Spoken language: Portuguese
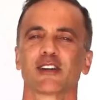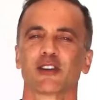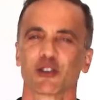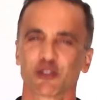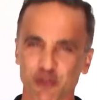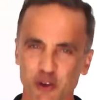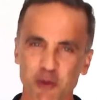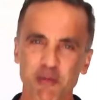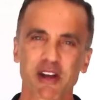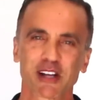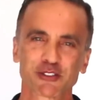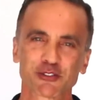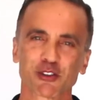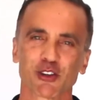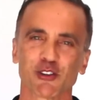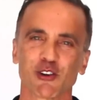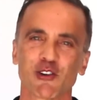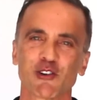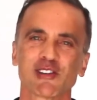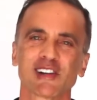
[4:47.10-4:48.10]
Eu sou Alberto
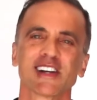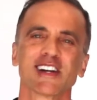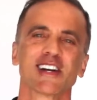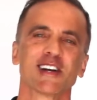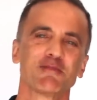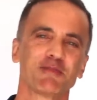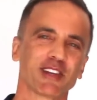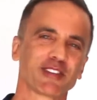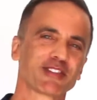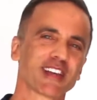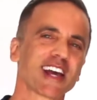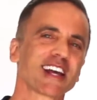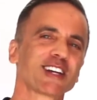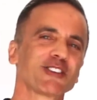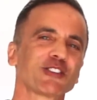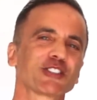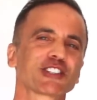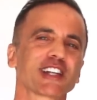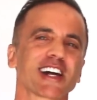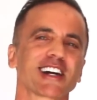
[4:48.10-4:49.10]
Solon, me
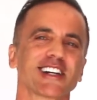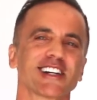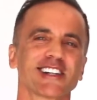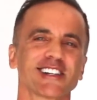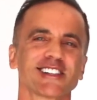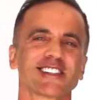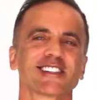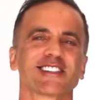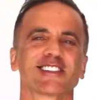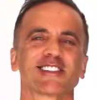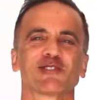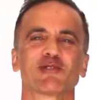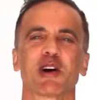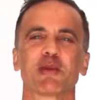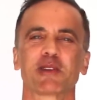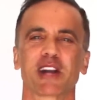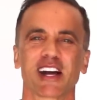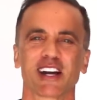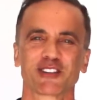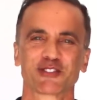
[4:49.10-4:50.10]
segue no Instagram, um
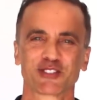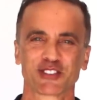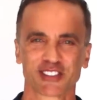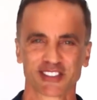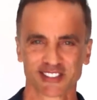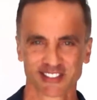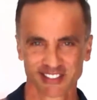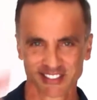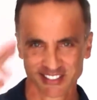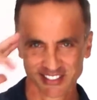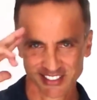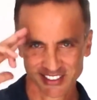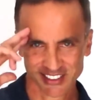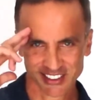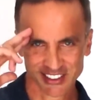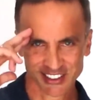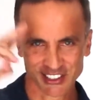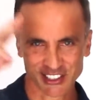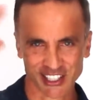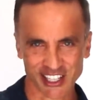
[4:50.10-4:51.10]
abraço.
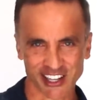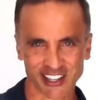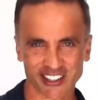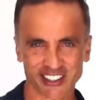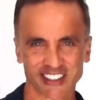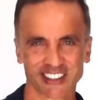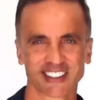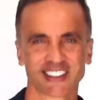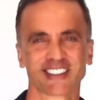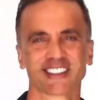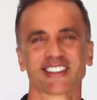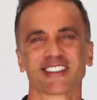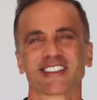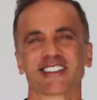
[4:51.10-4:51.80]
Tchau!